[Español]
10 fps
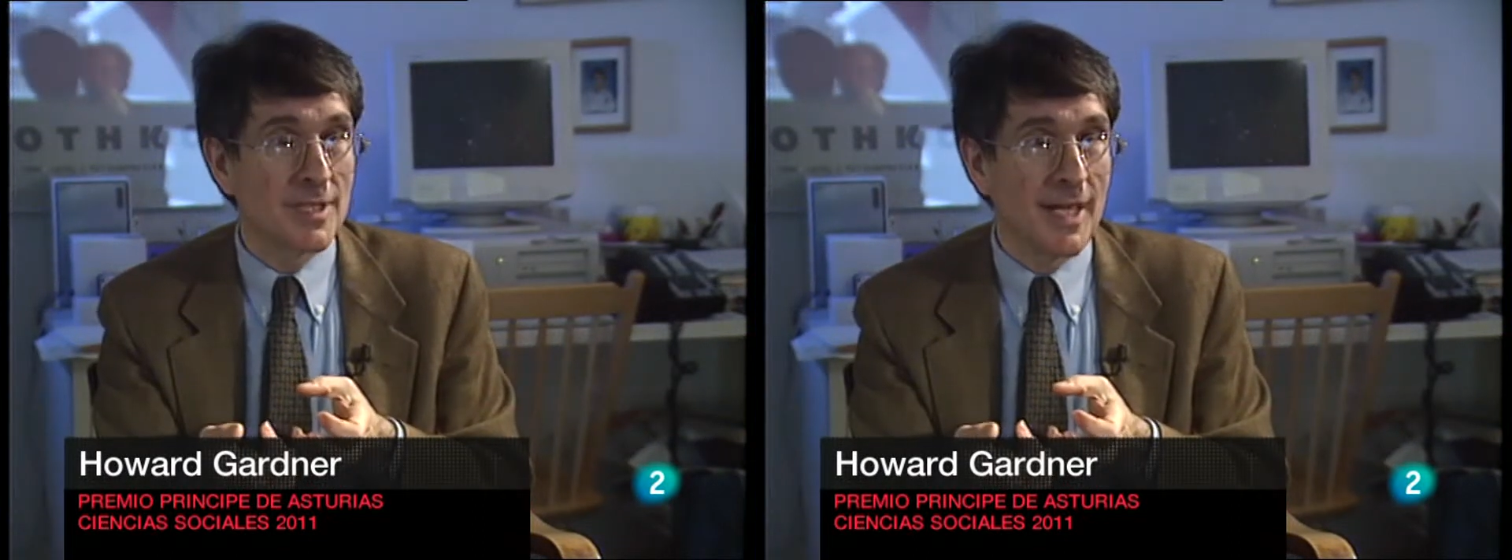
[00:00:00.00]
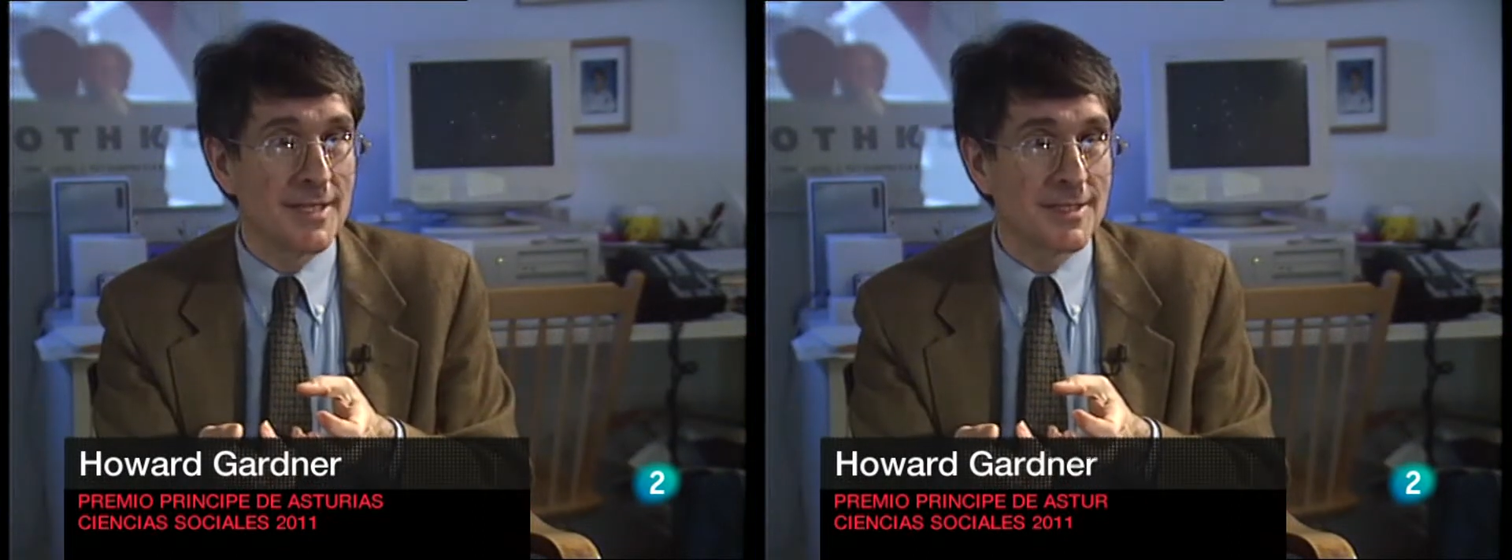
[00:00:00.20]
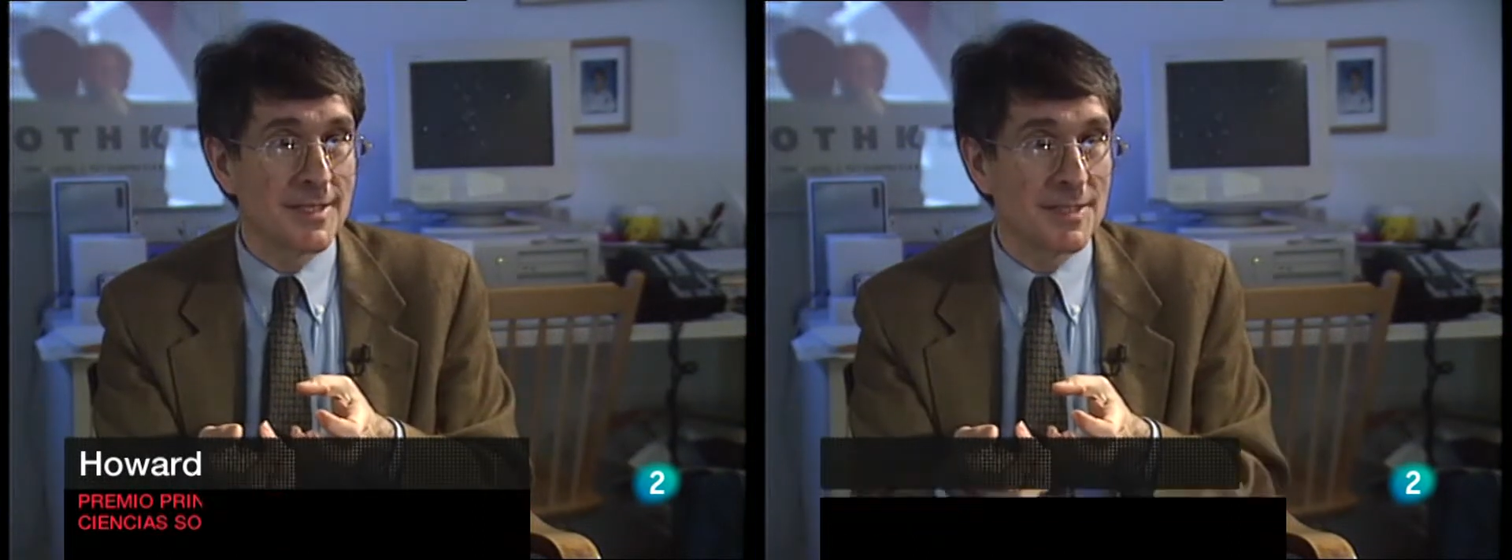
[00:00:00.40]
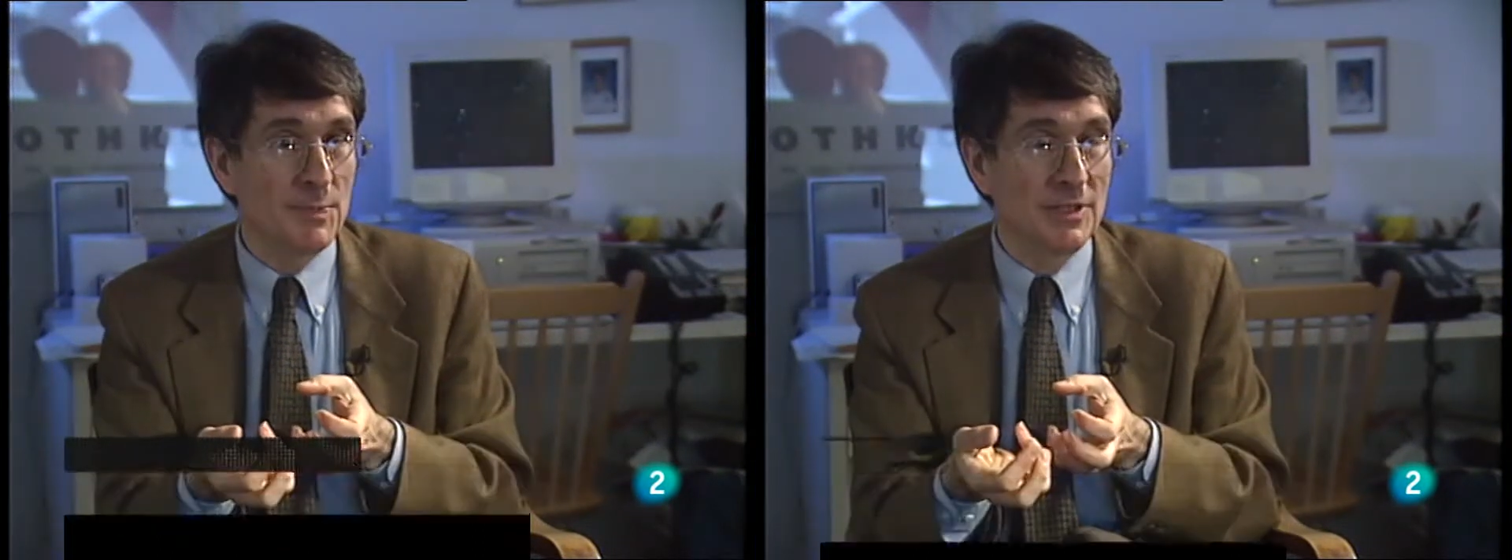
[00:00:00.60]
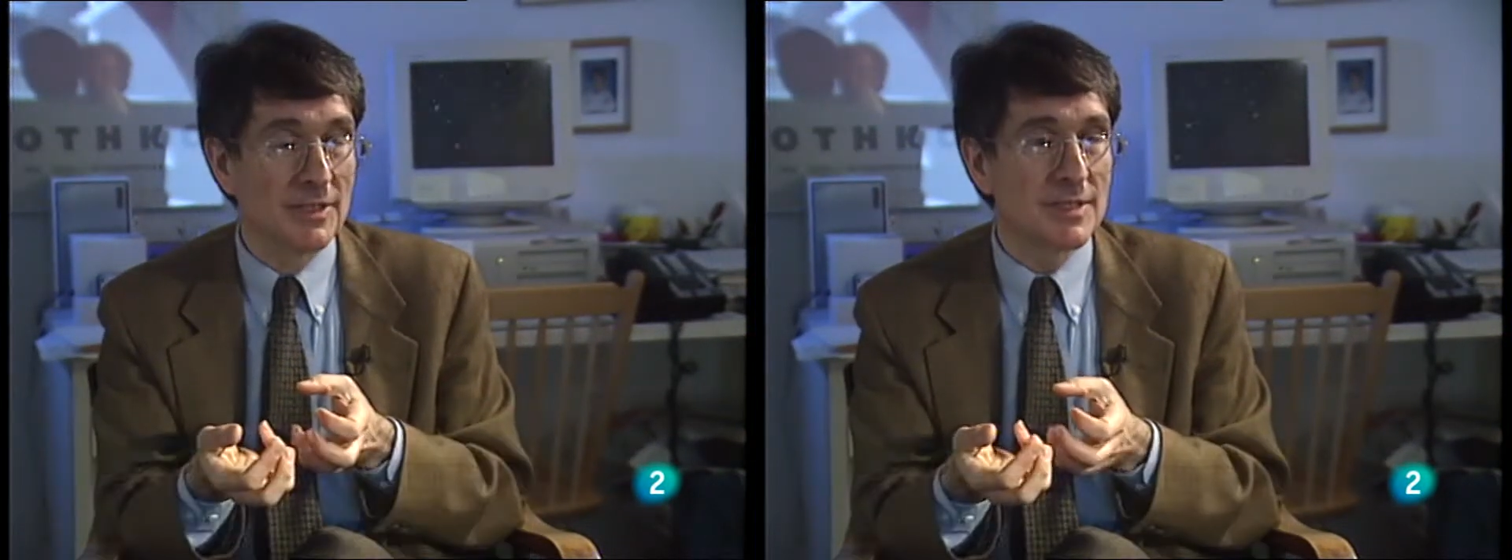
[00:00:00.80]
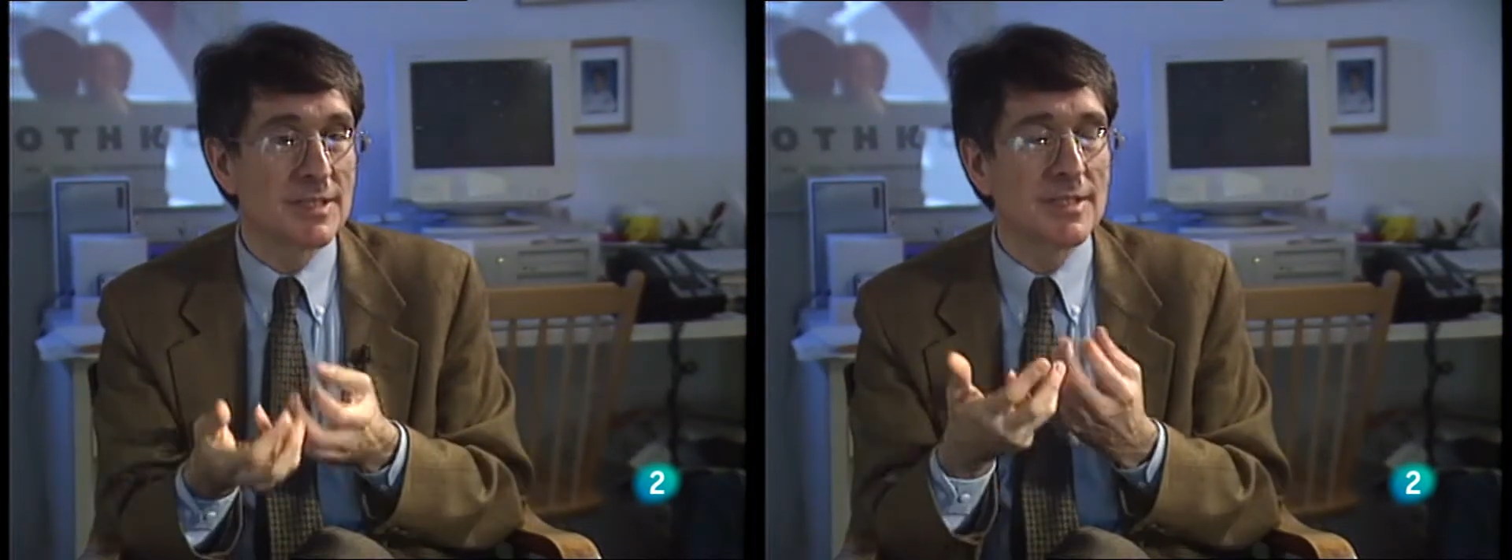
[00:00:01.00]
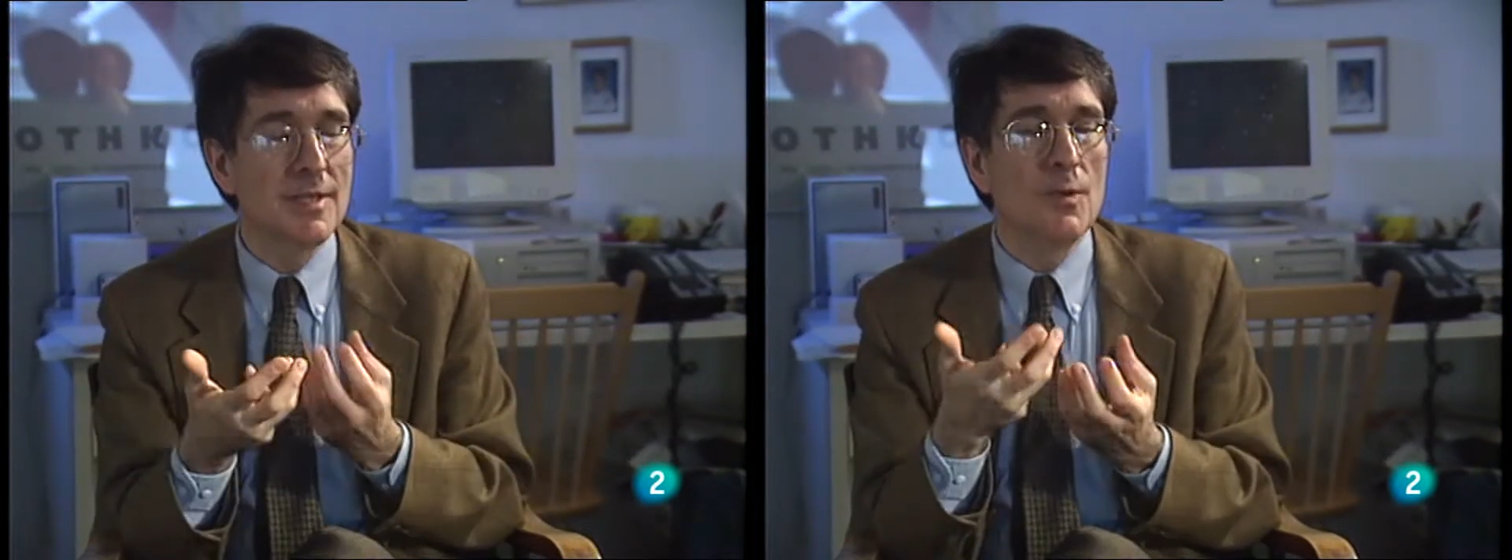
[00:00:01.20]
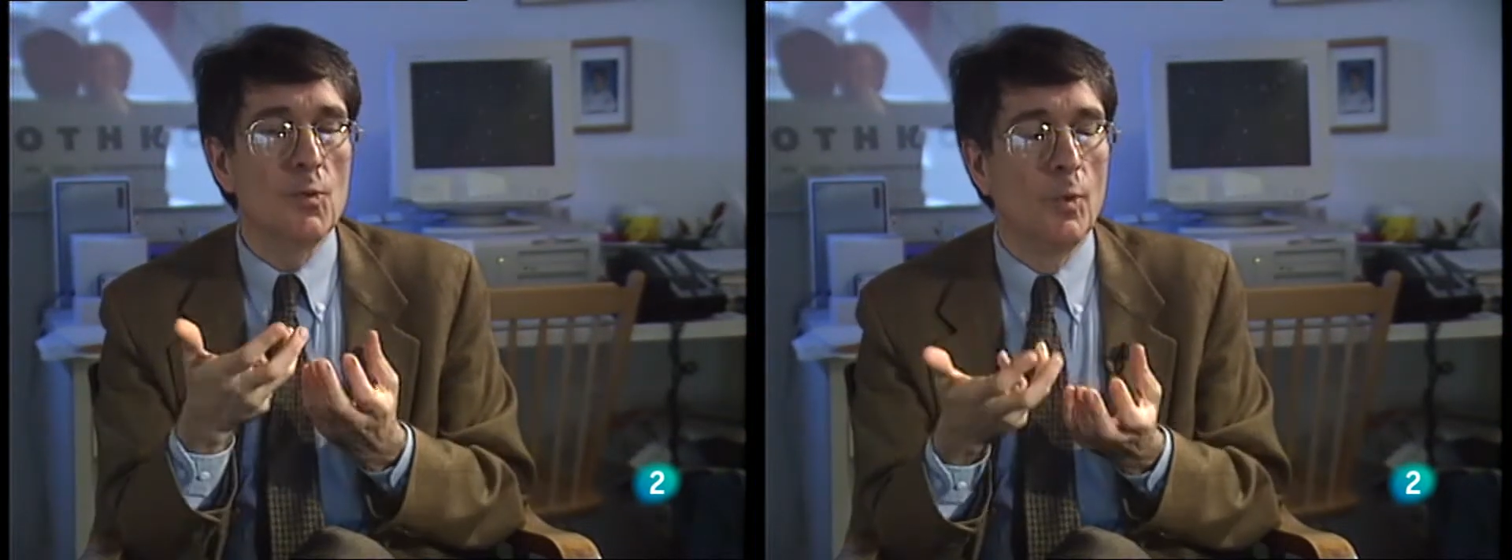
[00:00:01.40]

en que el niño se enamora